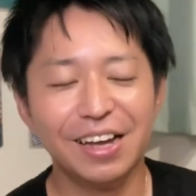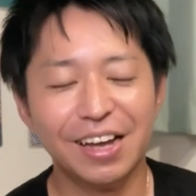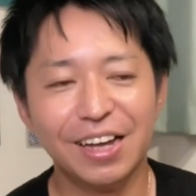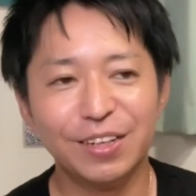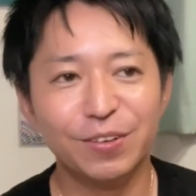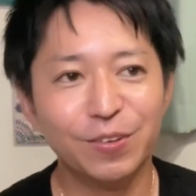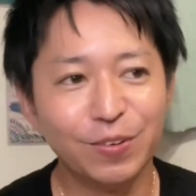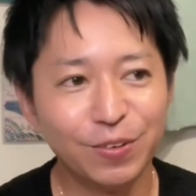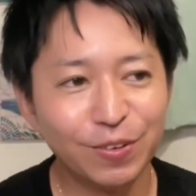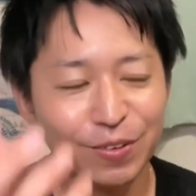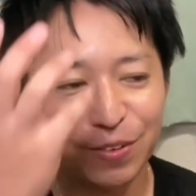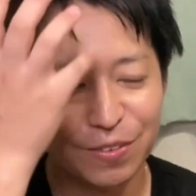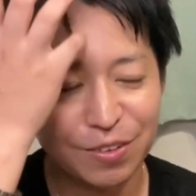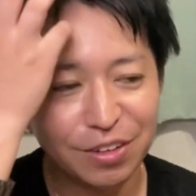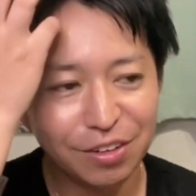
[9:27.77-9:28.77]
あ
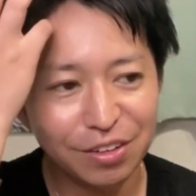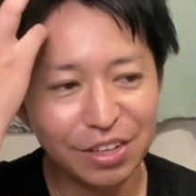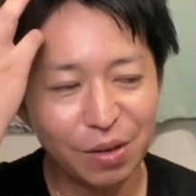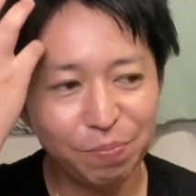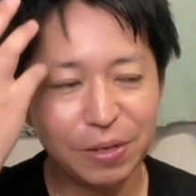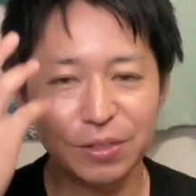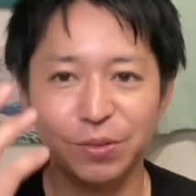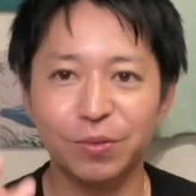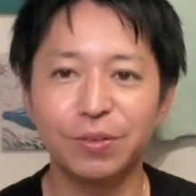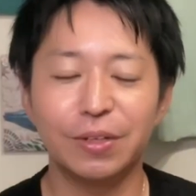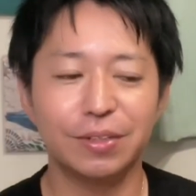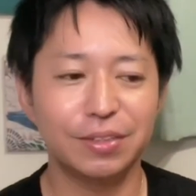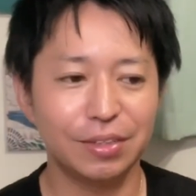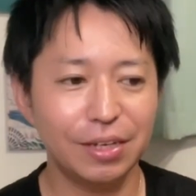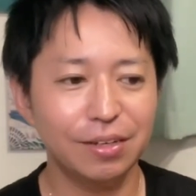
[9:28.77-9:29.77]
のー、やっぱりその
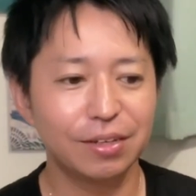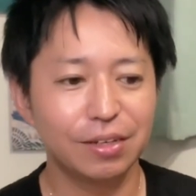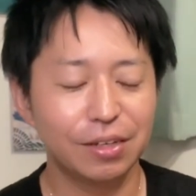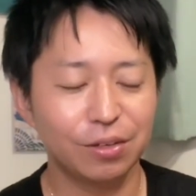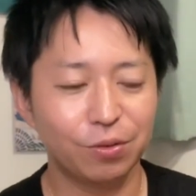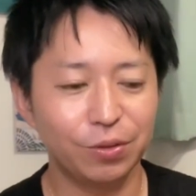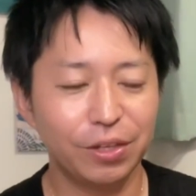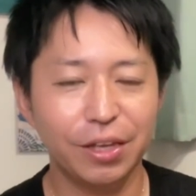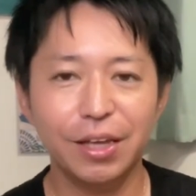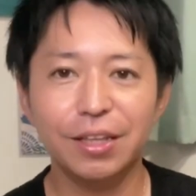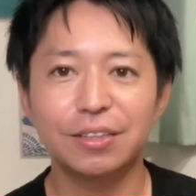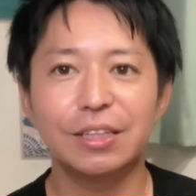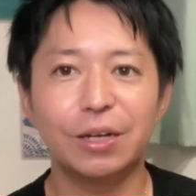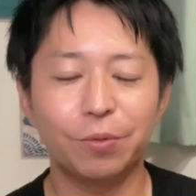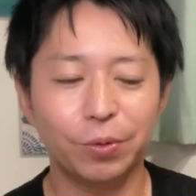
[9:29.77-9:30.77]
ですね、こう出
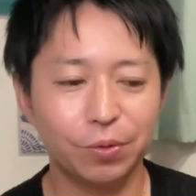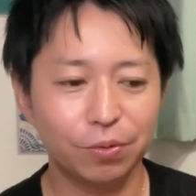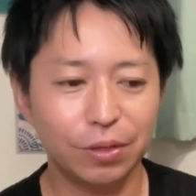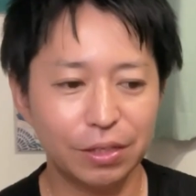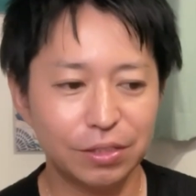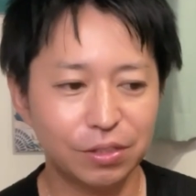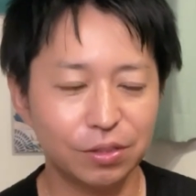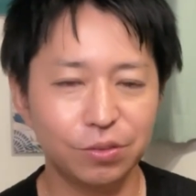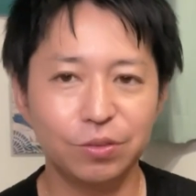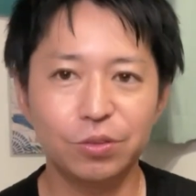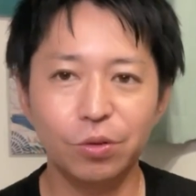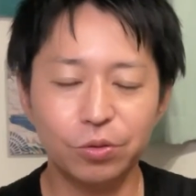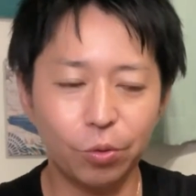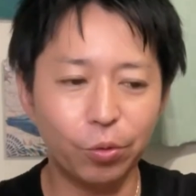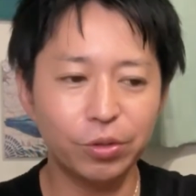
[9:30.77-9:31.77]
会ったことですっ
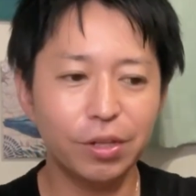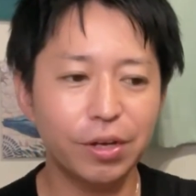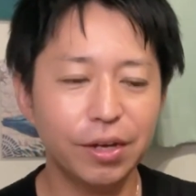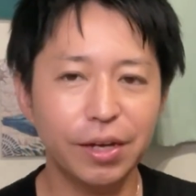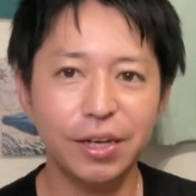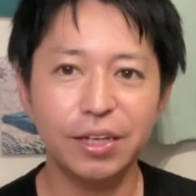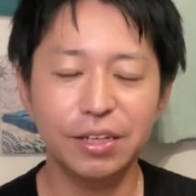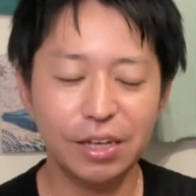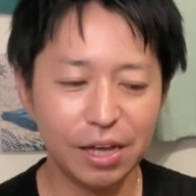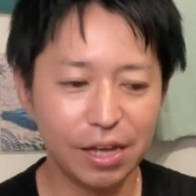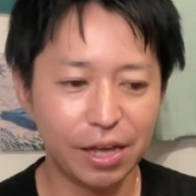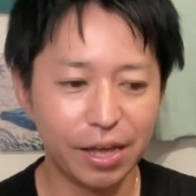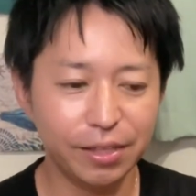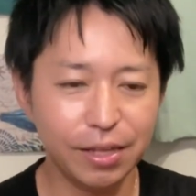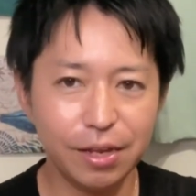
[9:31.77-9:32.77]
ごくお互い
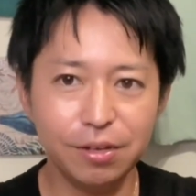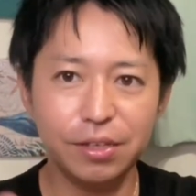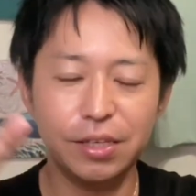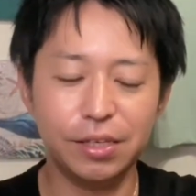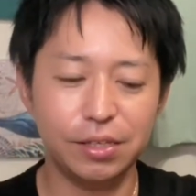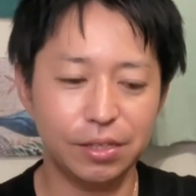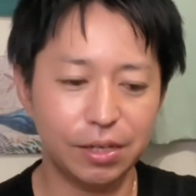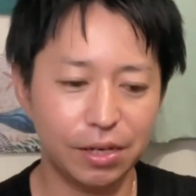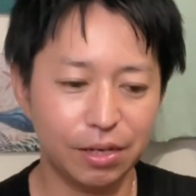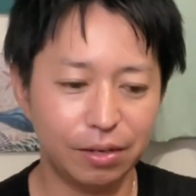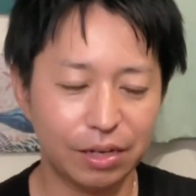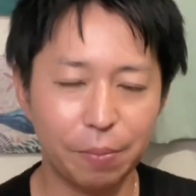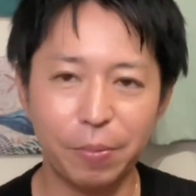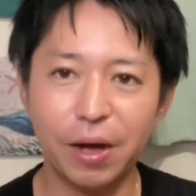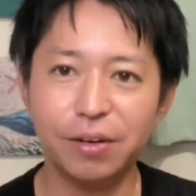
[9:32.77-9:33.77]
がエネルギーが
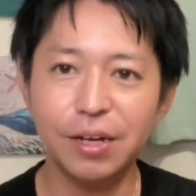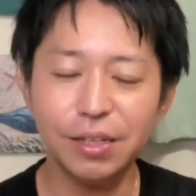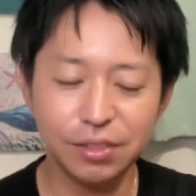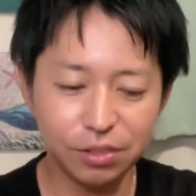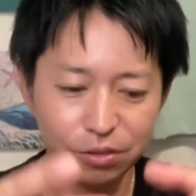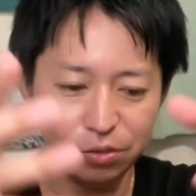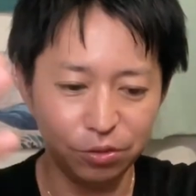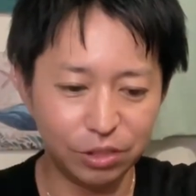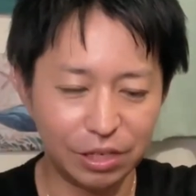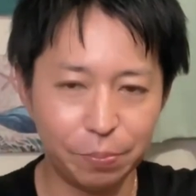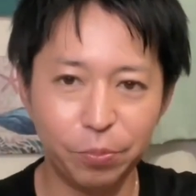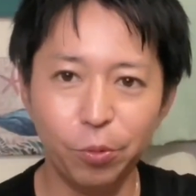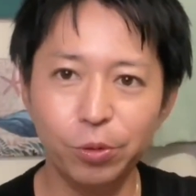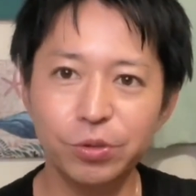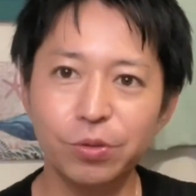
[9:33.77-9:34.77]
なんか爆発するようにね
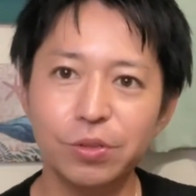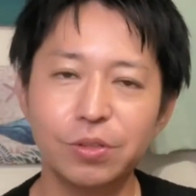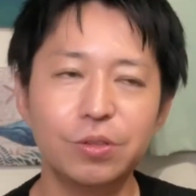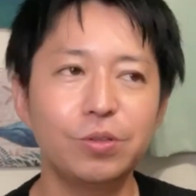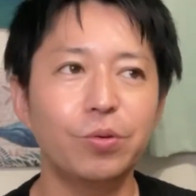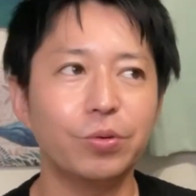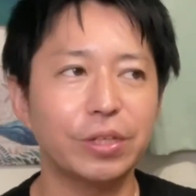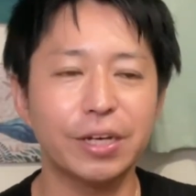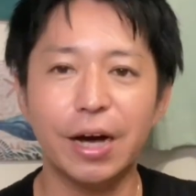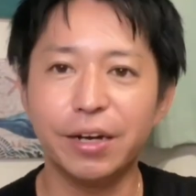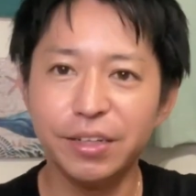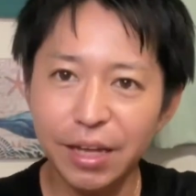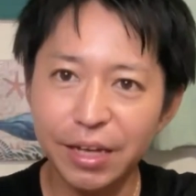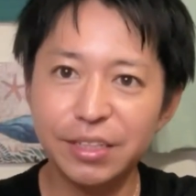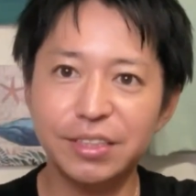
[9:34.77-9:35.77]
膨張するように
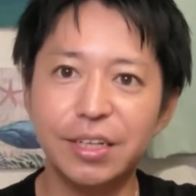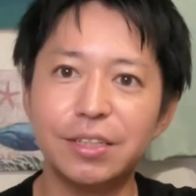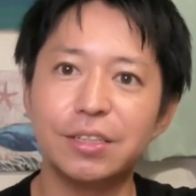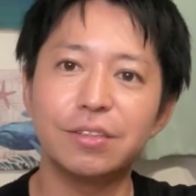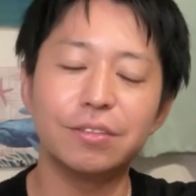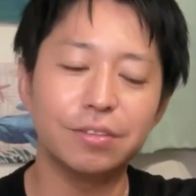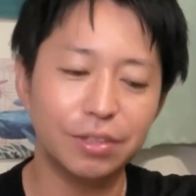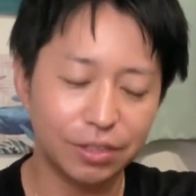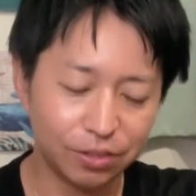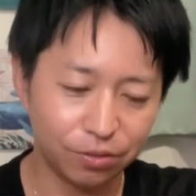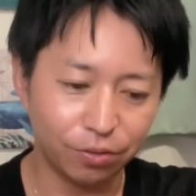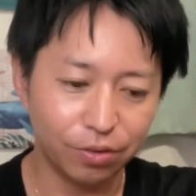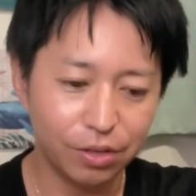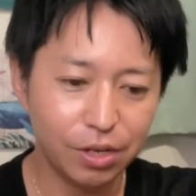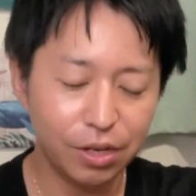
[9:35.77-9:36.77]
拡大したりするんですよ。